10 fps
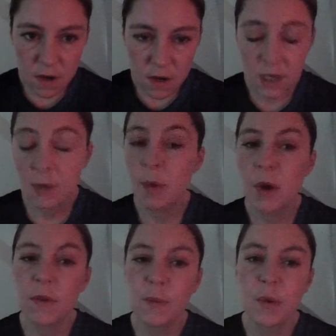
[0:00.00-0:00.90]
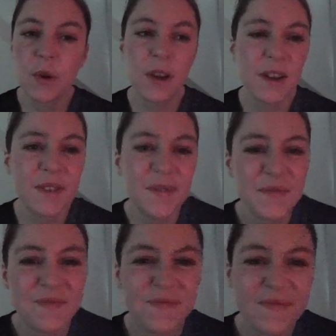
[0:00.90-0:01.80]
Ah, j'ai hyper envie de
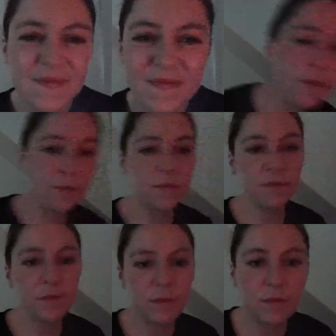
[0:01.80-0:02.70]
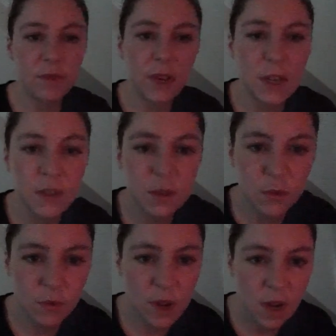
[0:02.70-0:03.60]
pleurer. Ma
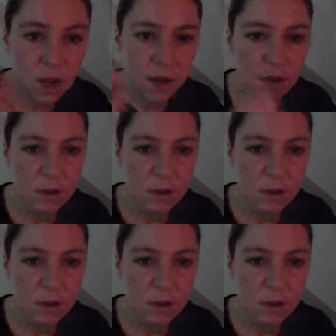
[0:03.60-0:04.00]
question est